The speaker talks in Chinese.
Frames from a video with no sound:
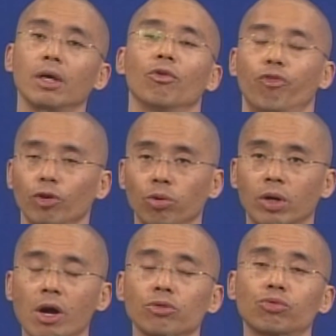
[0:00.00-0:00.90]
佛陀
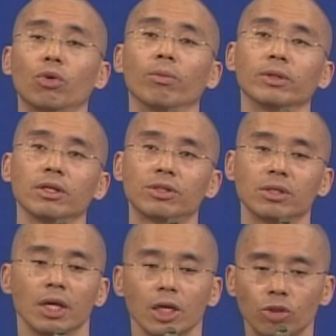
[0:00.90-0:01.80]
告诉我们的，是
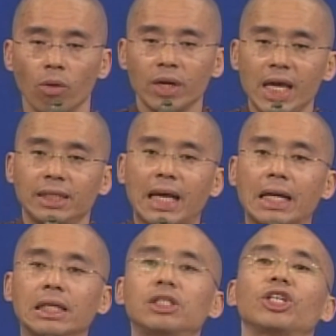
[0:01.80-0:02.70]
从内在
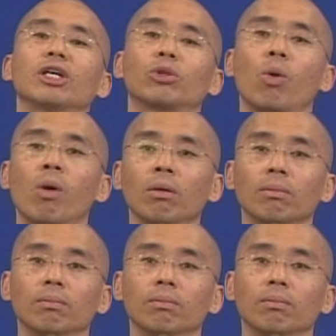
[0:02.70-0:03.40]
里解脱，